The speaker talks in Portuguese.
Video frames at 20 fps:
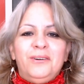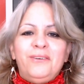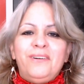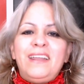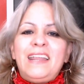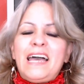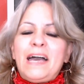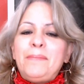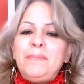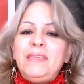
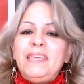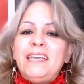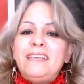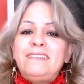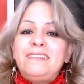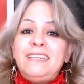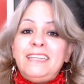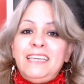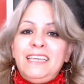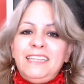Olá,
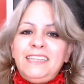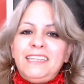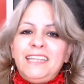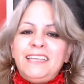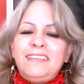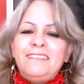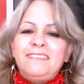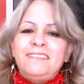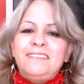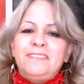minhas
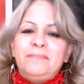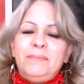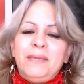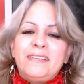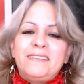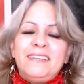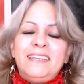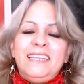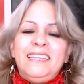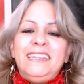lindas,
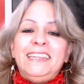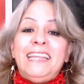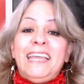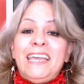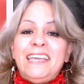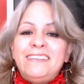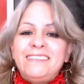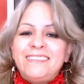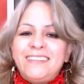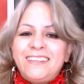minhas
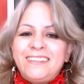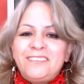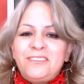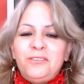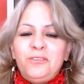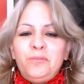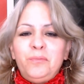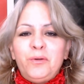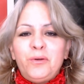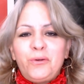lindezas
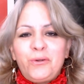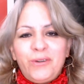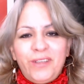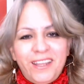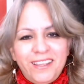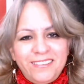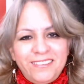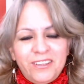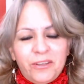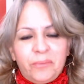do meu
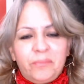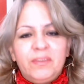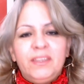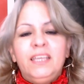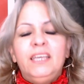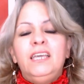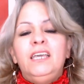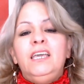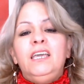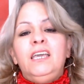coração.
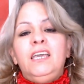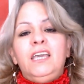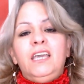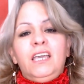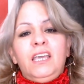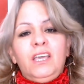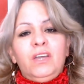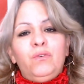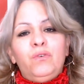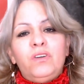
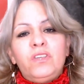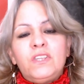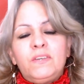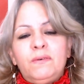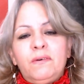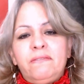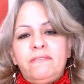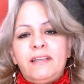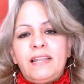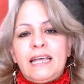Eu hoje
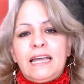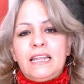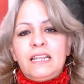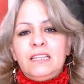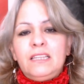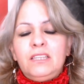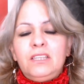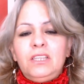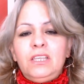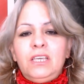eu vou
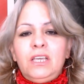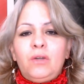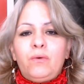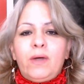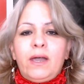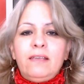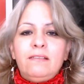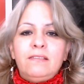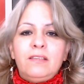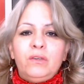falar de
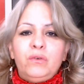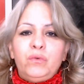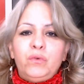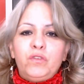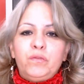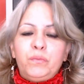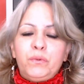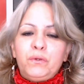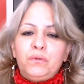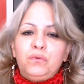quais são
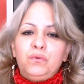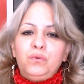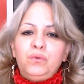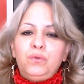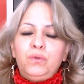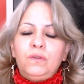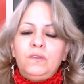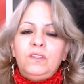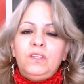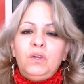os
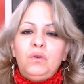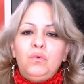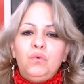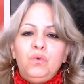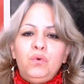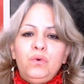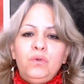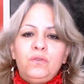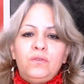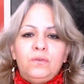produtos que eu
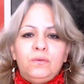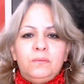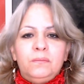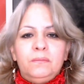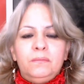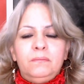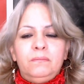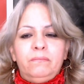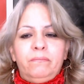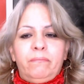uso
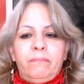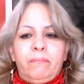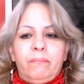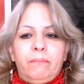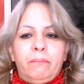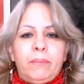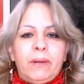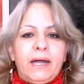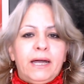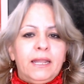
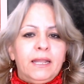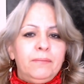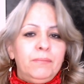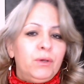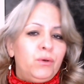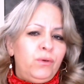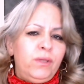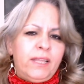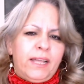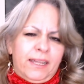para
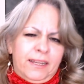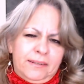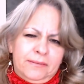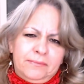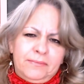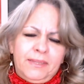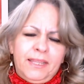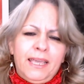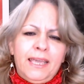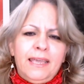me cuidar,
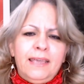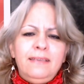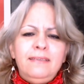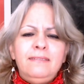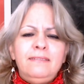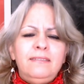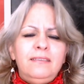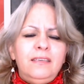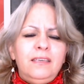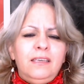né, em
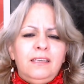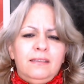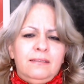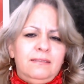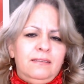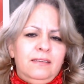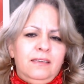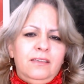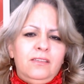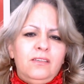si,
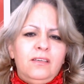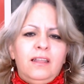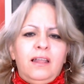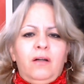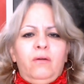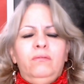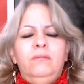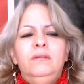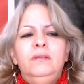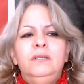assim, em geral.